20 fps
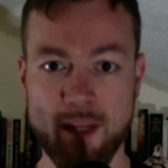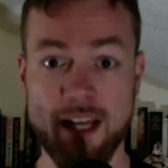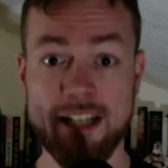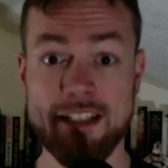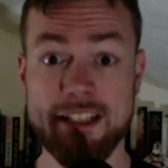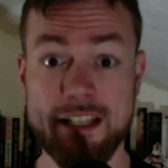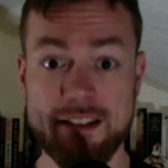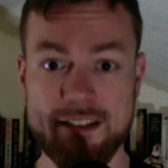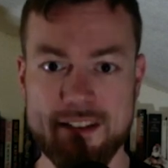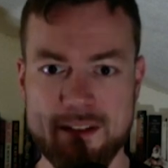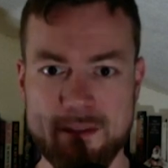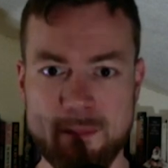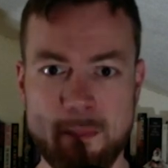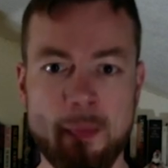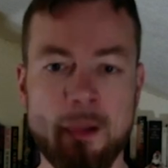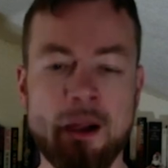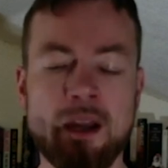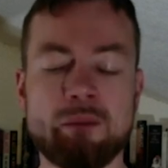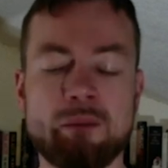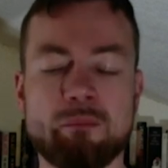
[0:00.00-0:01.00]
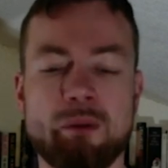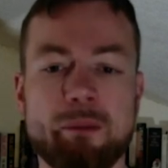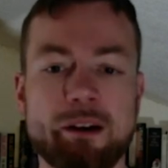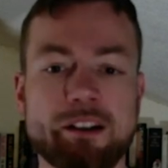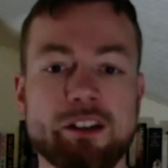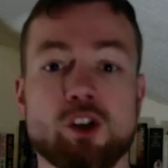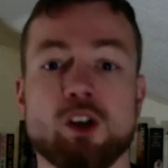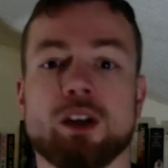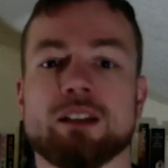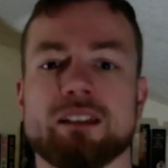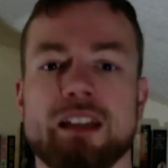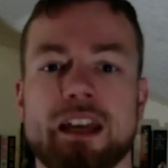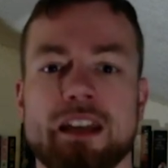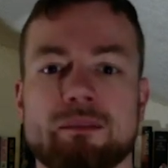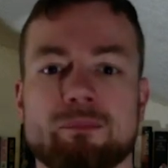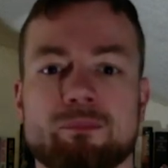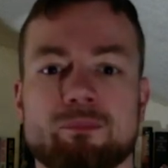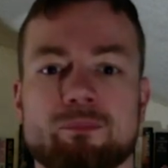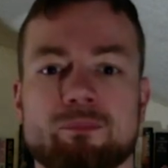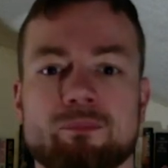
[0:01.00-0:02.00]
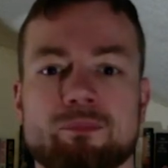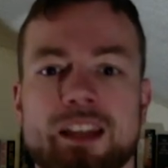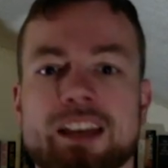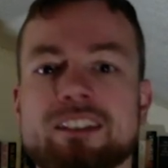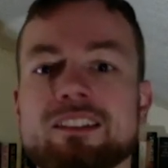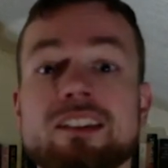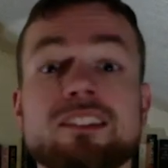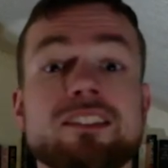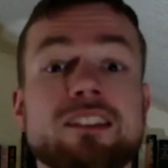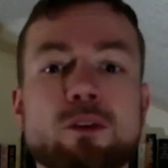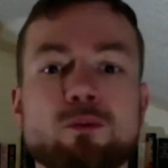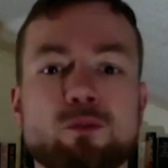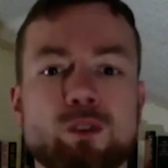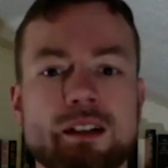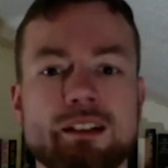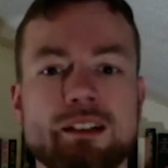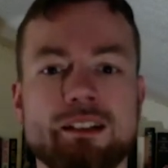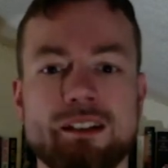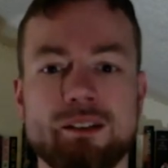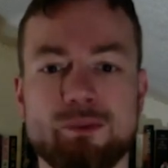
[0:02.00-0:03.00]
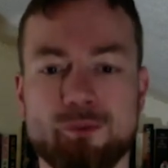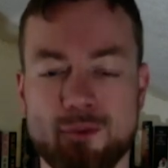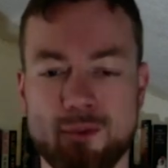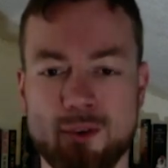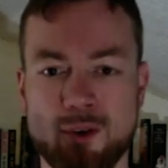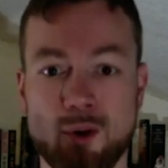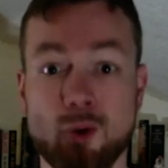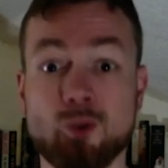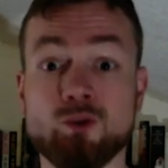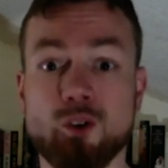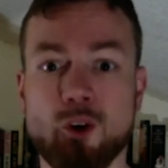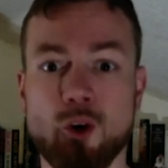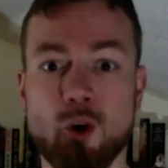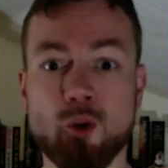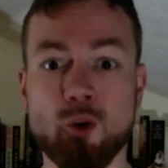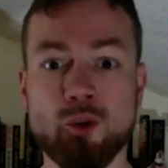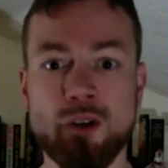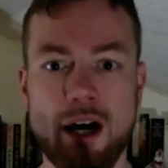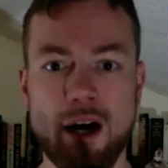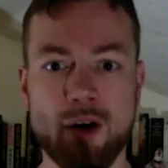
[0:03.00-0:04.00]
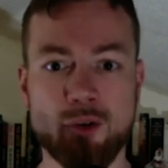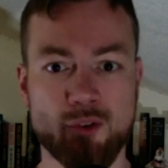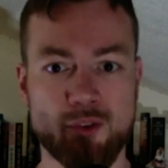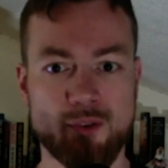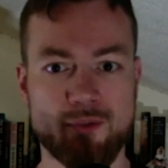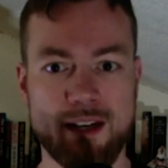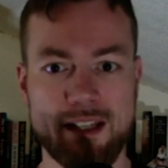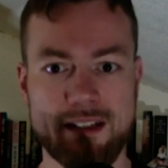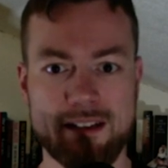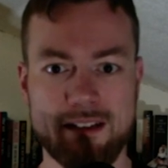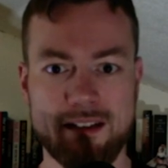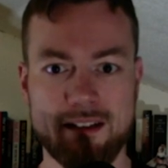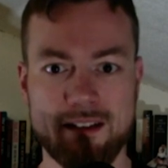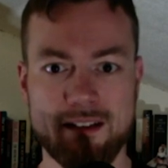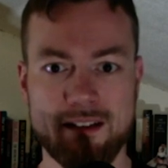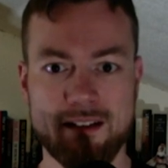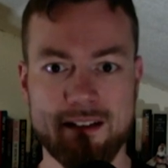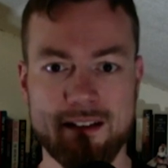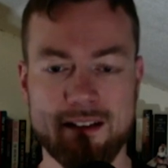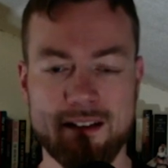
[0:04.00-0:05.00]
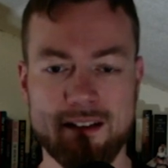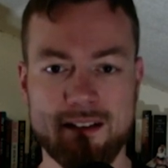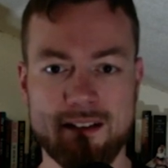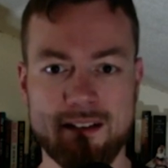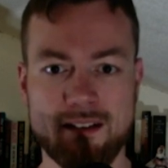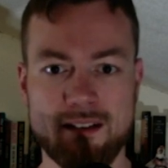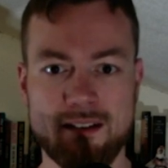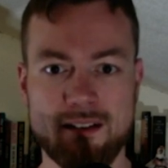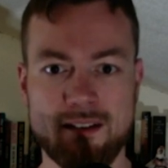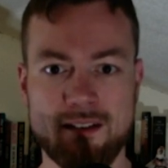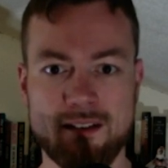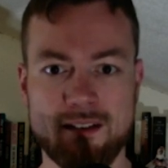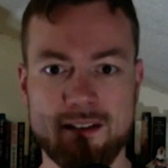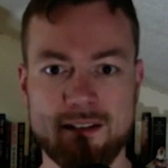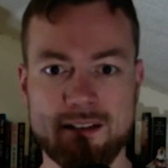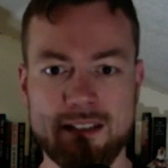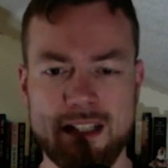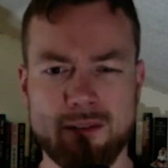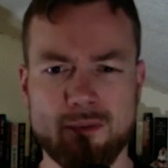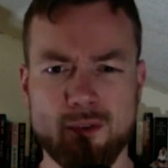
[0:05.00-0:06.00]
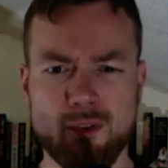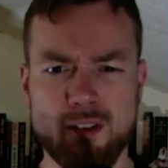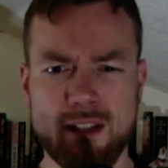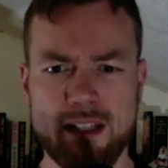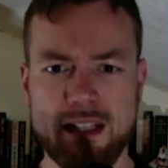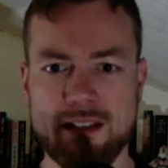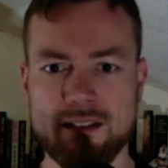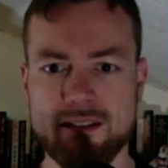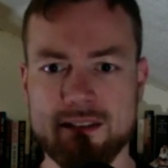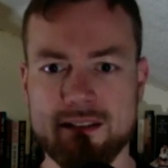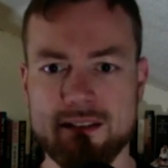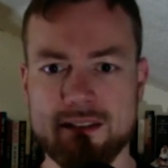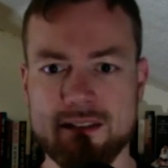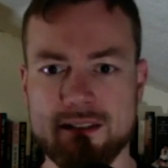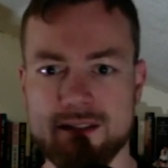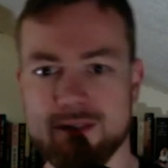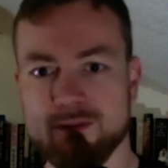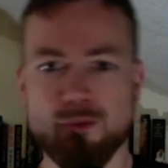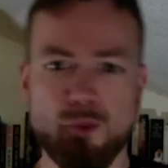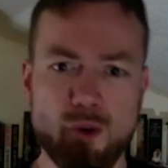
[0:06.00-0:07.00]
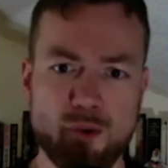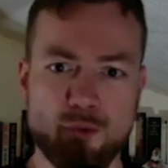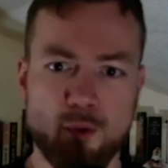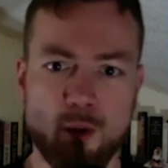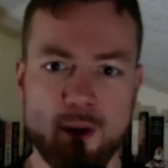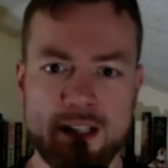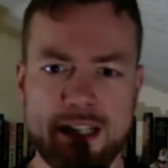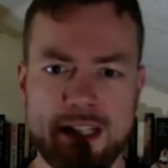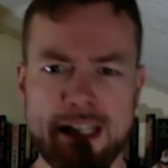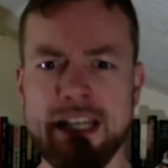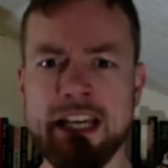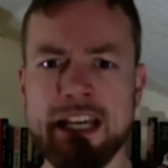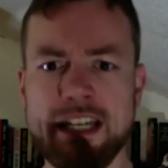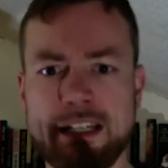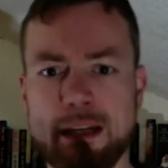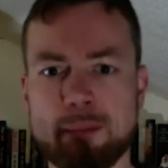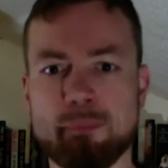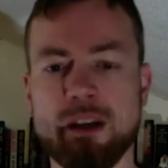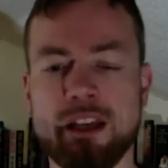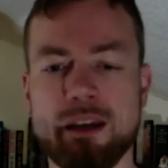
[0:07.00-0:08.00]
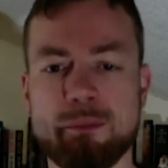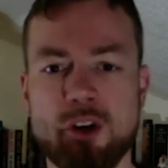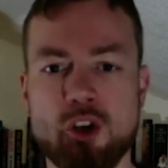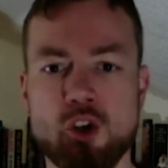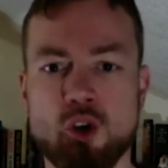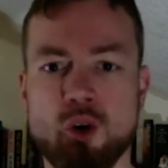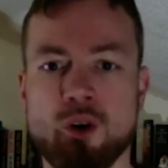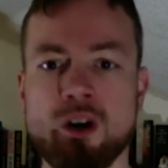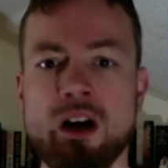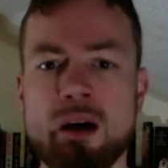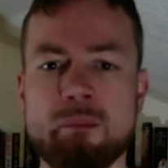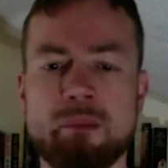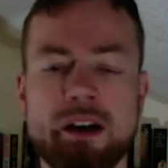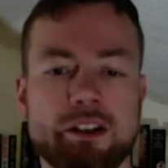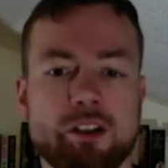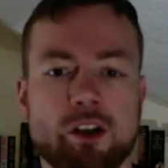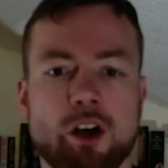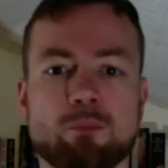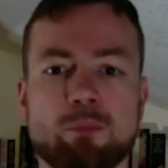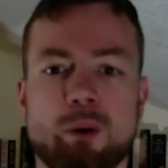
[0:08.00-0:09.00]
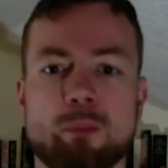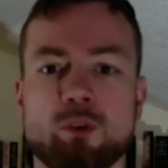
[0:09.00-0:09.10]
Jetzt, mit bandagierten Händen, ist es definitiv und unausweichlich. Nervosität, Vorfreude, kribbelige Mischung, mein Körper